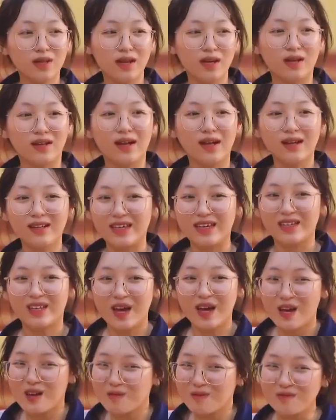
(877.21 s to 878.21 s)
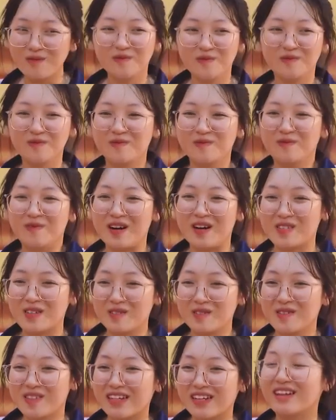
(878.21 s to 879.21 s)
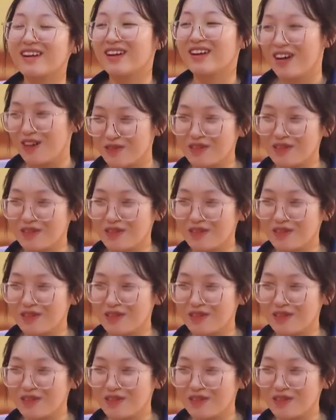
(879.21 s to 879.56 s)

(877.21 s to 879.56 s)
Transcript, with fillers: có thể đăng ký thêm và sau chương trình này được